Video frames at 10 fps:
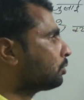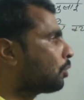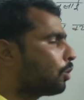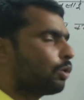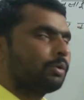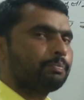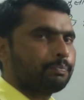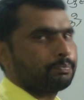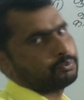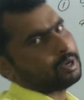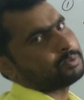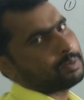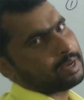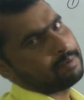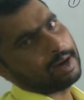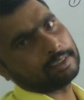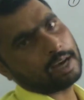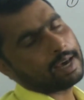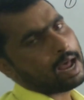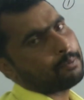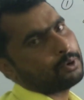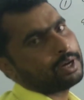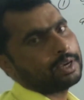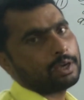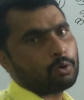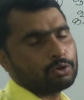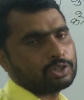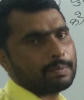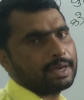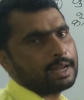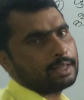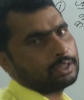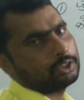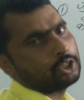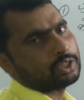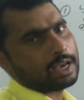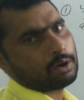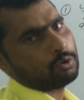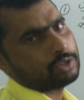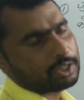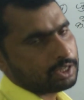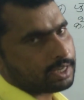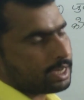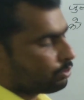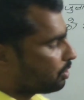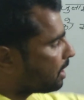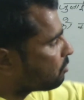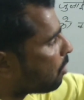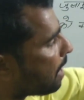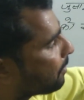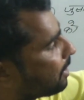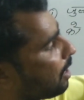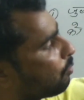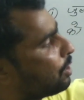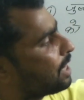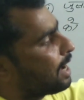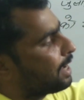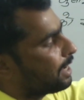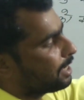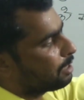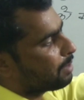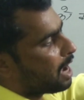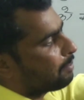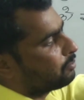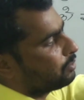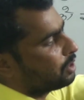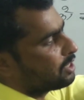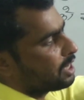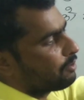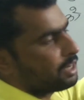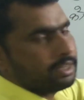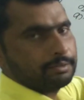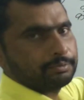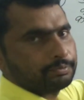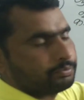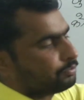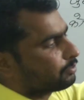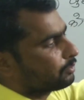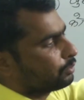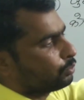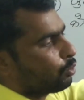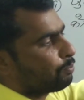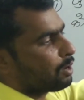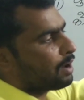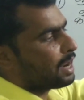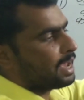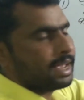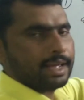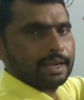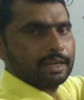तो सबसे पहली बात अगर आपको ये कहे कि कौन सा महीना इकतीस का है कौन सा तीस का है तो ये जो आपकी अंगुलियां हैं इनमें आप ये जनवरी जो ऊपर वाला है